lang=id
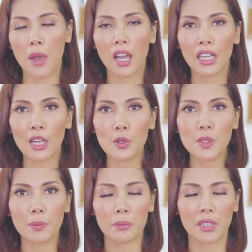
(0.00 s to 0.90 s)
Bahkan aku
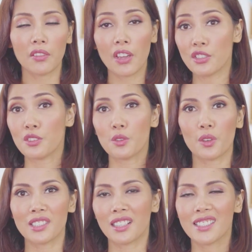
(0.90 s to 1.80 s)
sempat bikin fashion
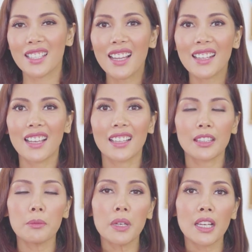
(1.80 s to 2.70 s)
show kecil-kecilan dengan
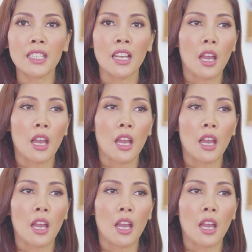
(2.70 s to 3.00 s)
teman,